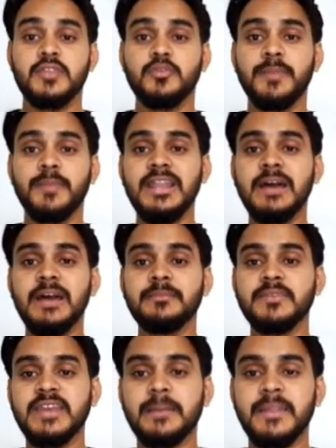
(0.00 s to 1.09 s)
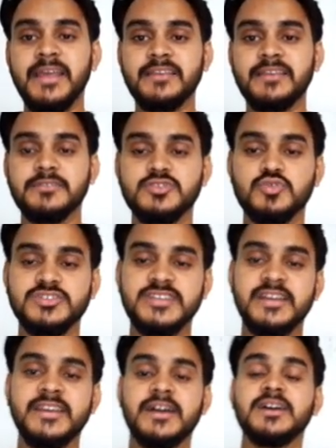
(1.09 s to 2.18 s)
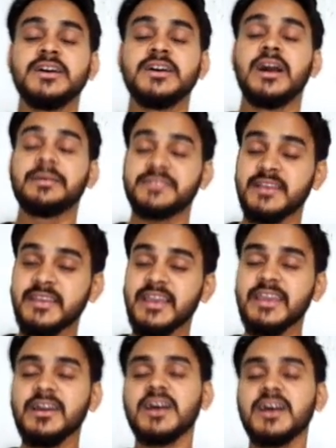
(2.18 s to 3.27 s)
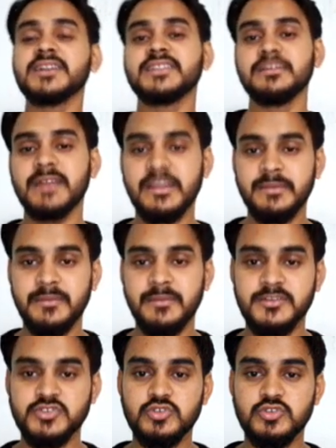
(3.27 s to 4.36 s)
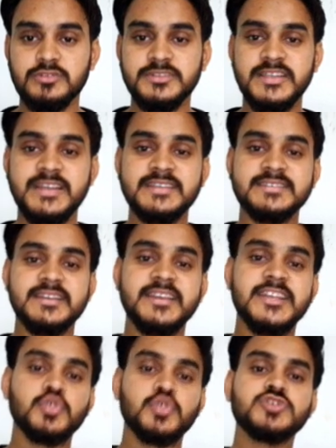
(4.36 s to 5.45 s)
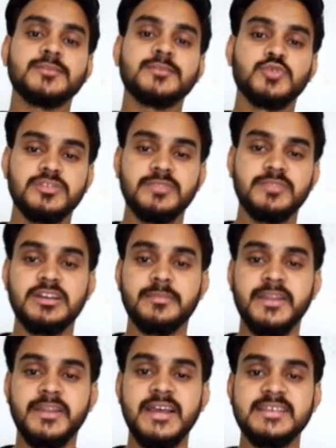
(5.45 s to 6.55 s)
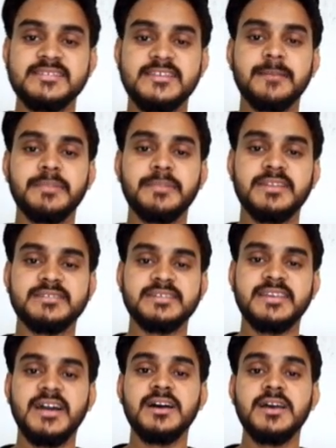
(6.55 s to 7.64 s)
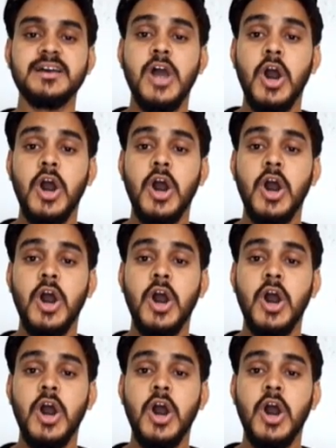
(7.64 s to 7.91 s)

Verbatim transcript: तो पहला हम क्या पढ़ाएंगे बच्चों को संज्ञा अब संज्ञा के अर्थ के बारे में हमने बच्चों को बताया कि संज्ञा दो शब्दों से मिलकर बना है सम प्लस ज्ञान